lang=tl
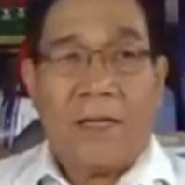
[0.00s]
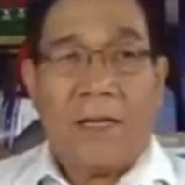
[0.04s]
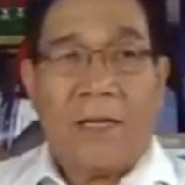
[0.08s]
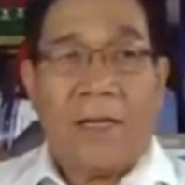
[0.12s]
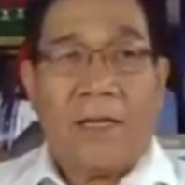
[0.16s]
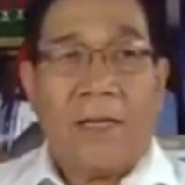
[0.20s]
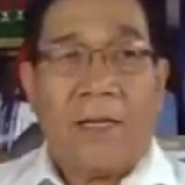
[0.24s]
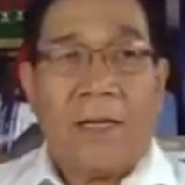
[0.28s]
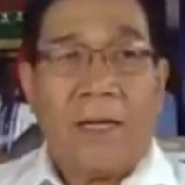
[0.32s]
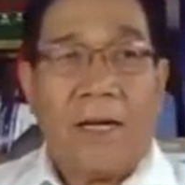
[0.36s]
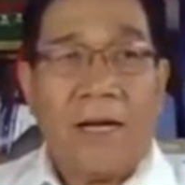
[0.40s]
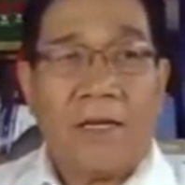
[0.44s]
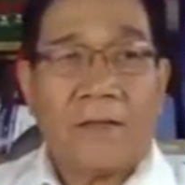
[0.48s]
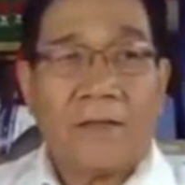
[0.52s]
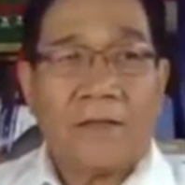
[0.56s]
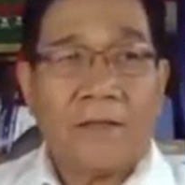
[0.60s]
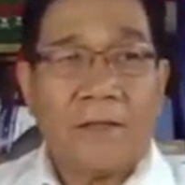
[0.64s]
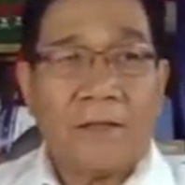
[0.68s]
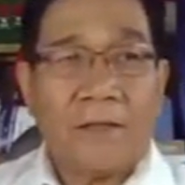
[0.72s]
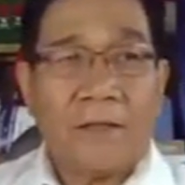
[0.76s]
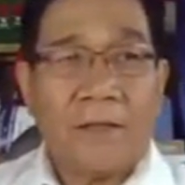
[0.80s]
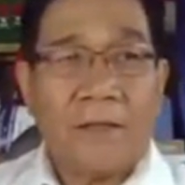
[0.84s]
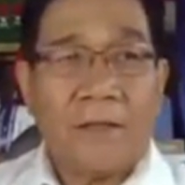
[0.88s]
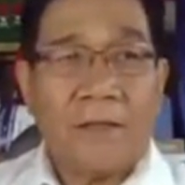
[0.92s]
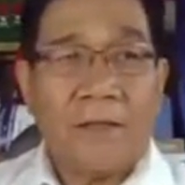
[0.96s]
Ang uh,
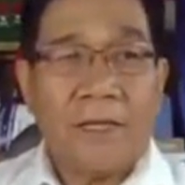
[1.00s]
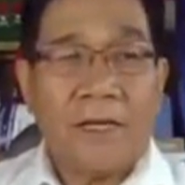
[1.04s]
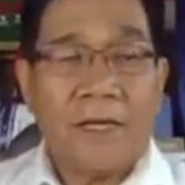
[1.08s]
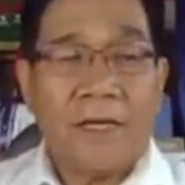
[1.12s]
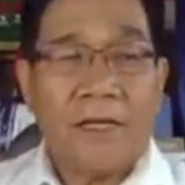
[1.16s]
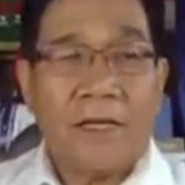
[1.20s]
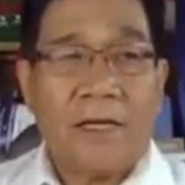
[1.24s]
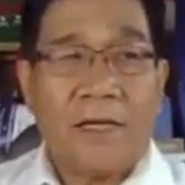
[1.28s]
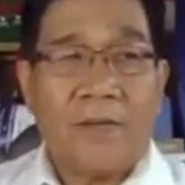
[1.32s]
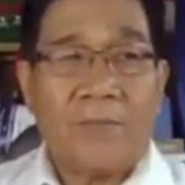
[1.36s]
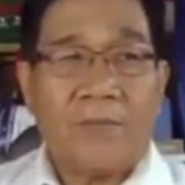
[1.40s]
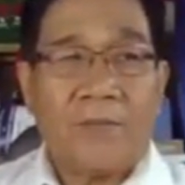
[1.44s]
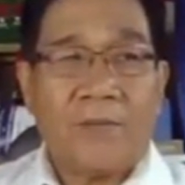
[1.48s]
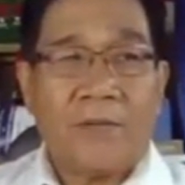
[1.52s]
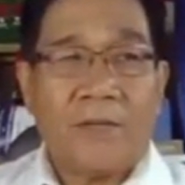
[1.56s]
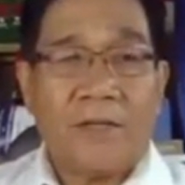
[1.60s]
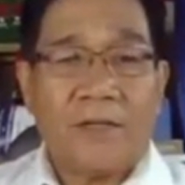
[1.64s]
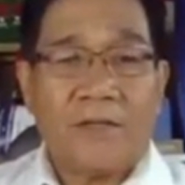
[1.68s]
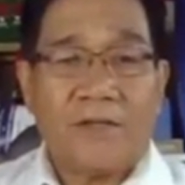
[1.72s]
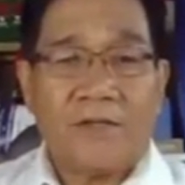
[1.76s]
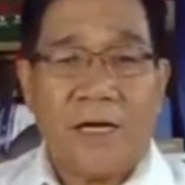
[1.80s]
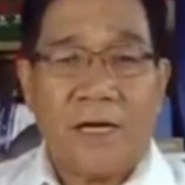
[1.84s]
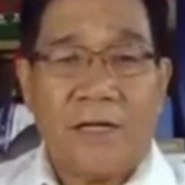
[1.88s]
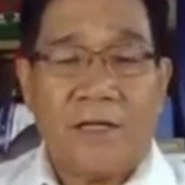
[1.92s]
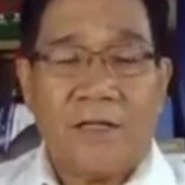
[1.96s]
ating hinaharap
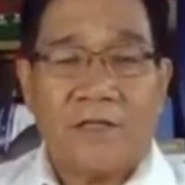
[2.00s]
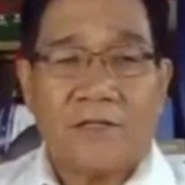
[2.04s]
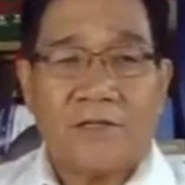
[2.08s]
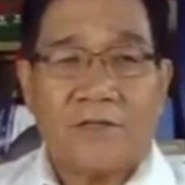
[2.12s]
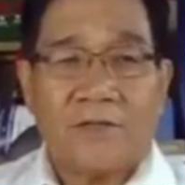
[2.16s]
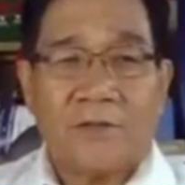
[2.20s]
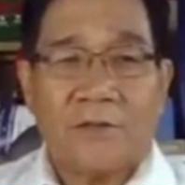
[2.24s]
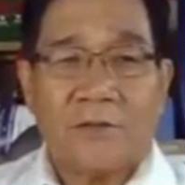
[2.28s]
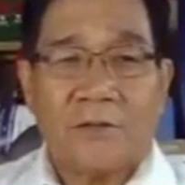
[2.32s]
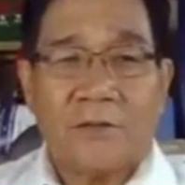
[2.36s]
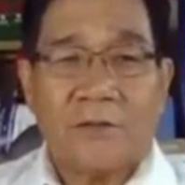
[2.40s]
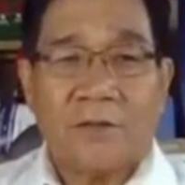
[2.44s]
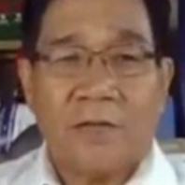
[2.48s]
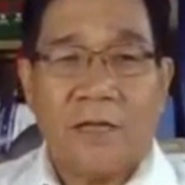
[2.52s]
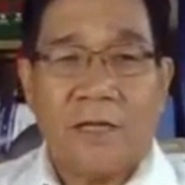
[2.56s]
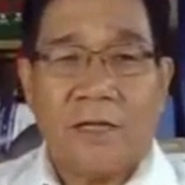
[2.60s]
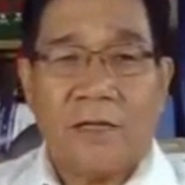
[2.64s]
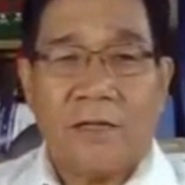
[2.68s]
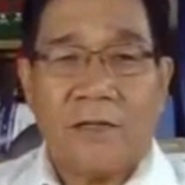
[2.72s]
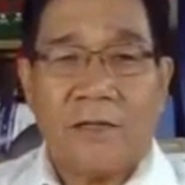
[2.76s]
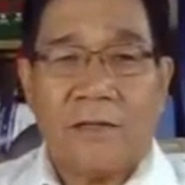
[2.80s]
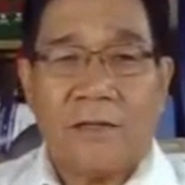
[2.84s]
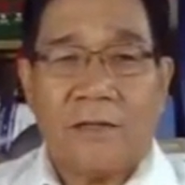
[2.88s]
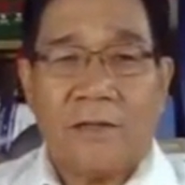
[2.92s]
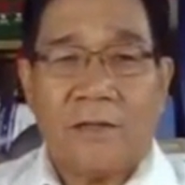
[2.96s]
na challenge noon
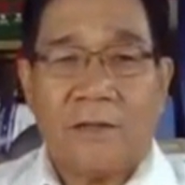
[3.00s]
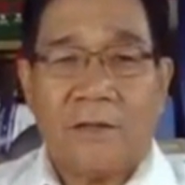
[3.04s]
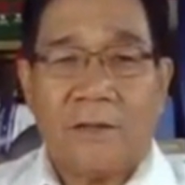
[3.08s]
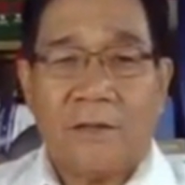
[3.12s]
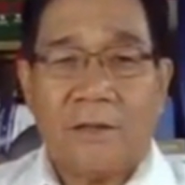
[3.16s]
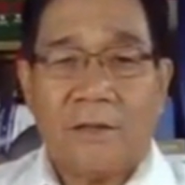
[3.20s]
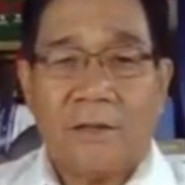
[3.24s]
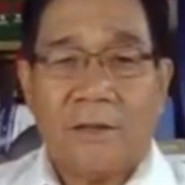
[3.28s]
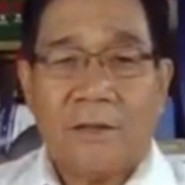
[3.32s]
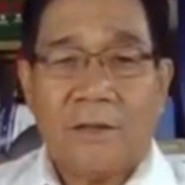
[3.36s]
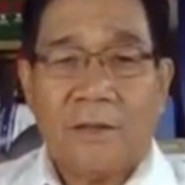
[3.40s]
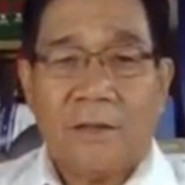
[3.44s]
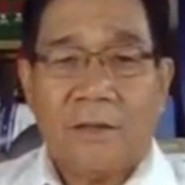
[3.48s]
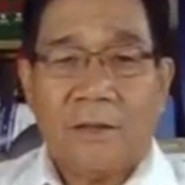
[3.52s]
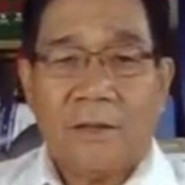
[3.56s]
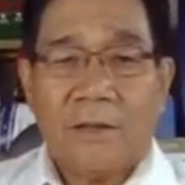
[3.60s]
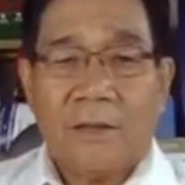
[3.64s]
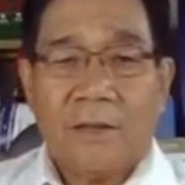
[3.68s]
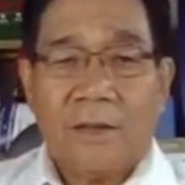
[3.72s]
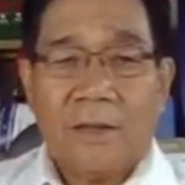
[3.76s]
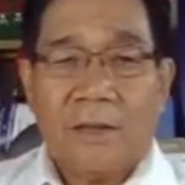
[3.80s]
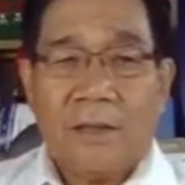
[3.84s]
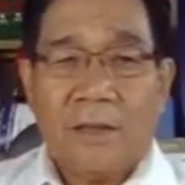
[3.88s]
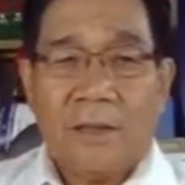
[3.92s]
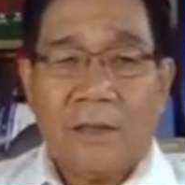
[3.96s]
ay
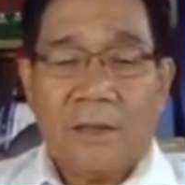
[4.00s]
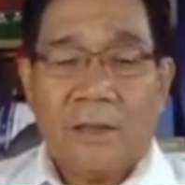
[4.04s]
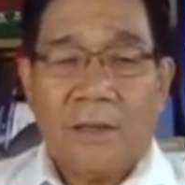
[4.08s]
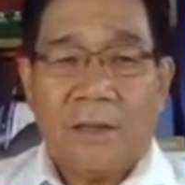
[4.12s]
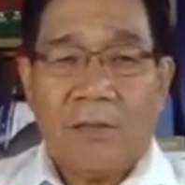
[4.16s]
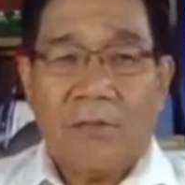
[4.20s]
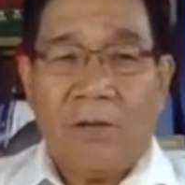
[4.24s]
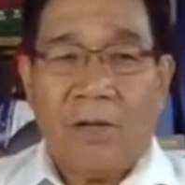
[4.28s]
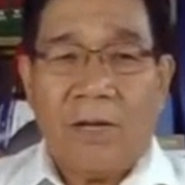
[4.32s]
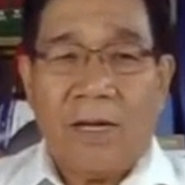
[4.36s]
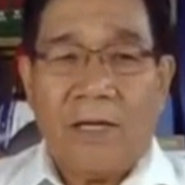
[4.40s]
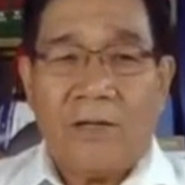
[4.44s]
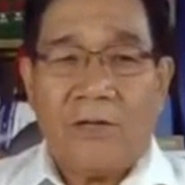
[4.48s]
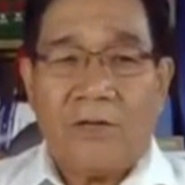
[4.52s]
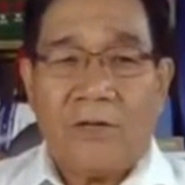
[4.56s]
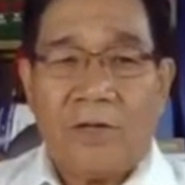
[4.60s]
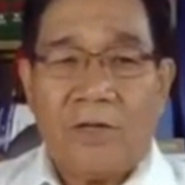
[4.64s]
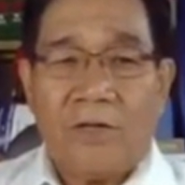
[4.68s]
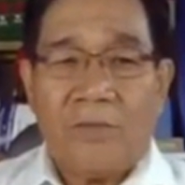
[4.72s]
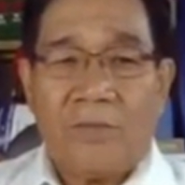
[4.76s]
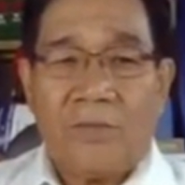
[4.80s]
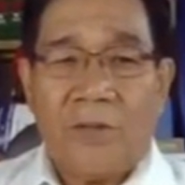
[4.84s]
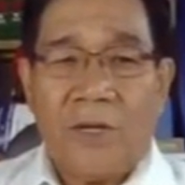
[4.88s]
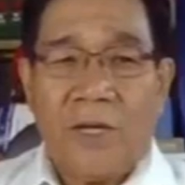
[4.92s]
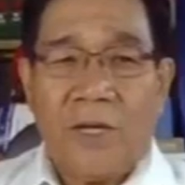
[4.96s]
nawala
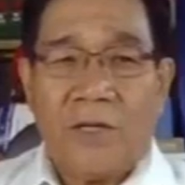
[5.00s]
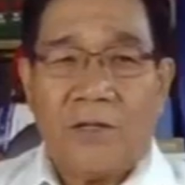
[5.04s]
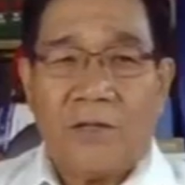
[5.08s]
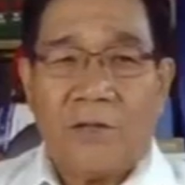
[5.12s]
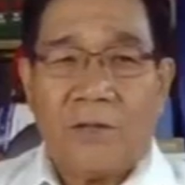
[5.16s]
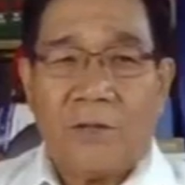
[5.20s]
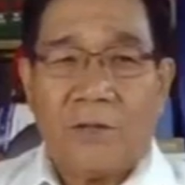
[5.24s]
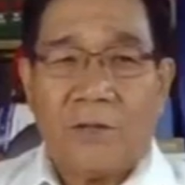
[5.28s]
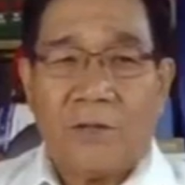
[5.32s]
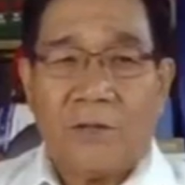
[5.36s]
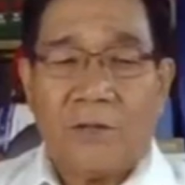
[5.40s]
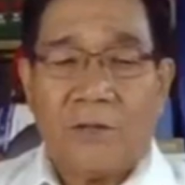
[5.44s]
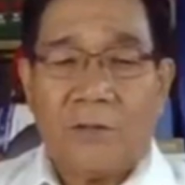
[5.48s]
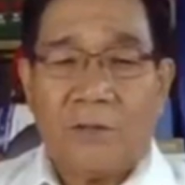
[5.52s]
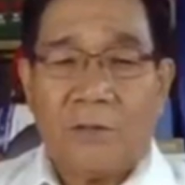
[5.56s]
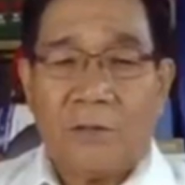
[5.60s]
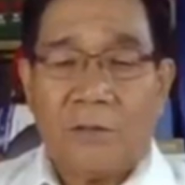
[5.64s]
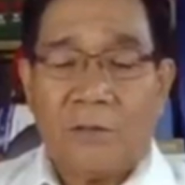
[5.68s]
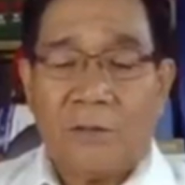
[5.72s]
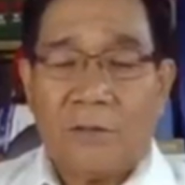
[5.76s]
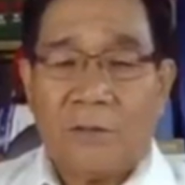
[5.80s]
yung NPA doon.